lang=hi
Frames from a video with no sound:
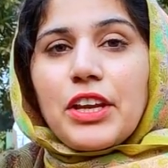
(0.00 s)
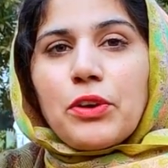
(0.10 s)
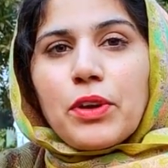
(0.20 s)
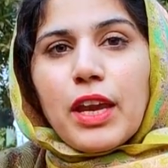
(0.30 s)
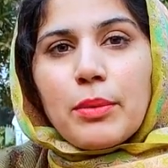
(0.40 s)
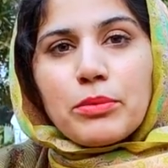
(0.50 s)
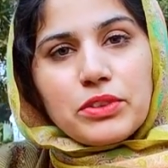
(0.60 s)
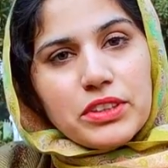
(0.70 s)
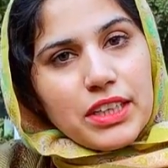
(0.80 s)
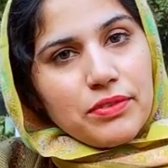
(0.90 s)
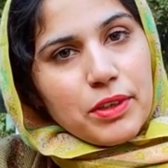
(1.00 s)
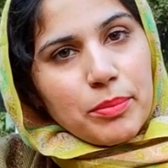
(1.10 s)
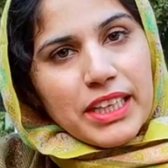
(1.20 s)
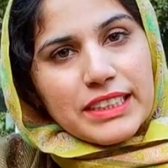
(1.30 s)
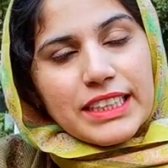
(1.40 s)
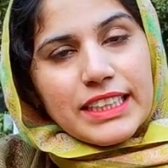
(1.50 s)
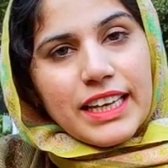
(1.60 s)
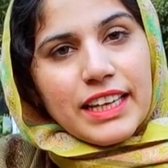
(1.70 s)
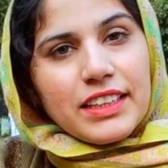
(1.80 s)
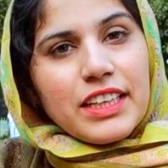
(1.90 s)
क्योंकि मुझसे फरमाइश की
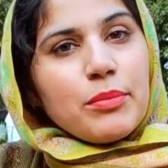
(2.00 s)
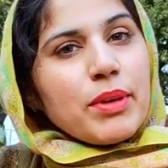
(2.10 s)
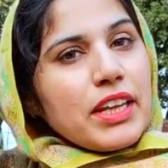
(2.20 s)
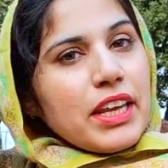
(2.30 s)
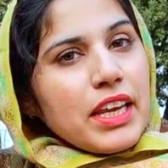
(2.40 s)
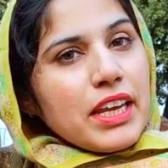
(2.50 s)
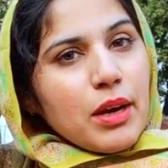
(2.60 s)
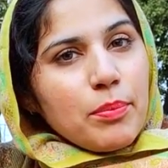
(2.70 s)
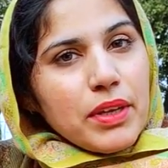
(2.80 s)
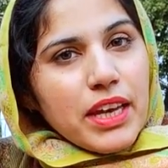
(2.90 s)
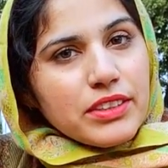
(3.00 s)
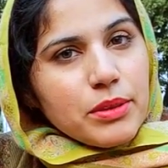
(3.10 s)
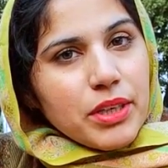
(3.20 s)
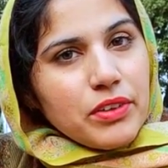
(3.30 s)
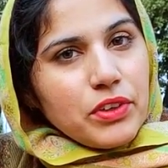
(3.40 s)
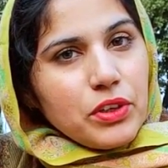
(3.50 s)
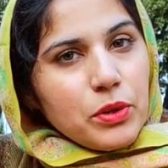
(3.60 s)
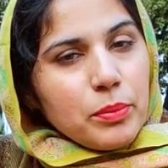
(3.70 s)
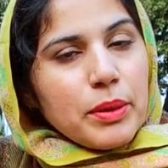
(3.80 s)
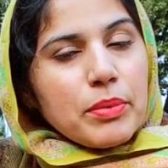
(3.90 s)
गई थी मैंने एक अपनी एस एम आर
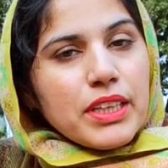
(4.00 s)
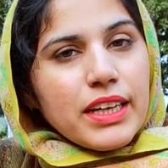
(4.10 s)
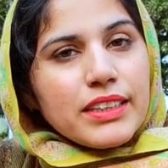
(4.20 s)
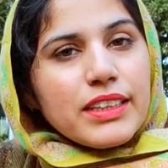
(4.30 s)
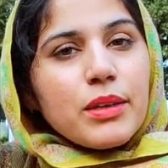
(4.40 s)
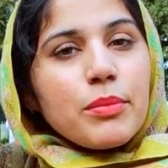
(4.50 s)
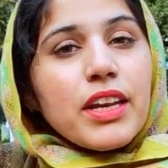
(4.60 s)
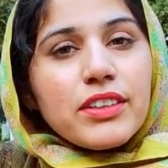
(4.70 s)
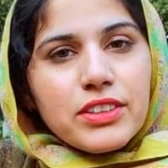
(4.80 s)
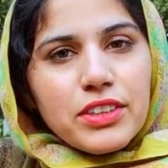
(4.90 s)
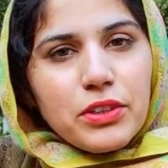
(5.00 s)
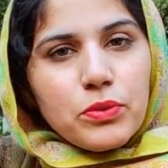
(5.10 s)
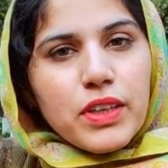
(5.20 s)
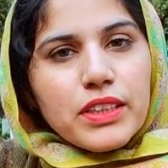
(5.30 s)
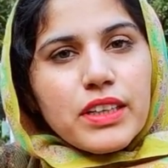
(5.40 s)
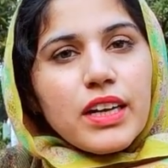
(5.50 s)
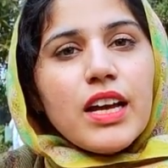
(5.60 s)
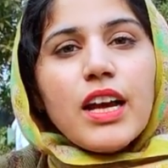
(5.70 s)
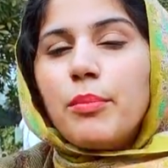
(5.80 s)
वीडियो में बताया था कि मेरा एक्सीडेंट हुआ था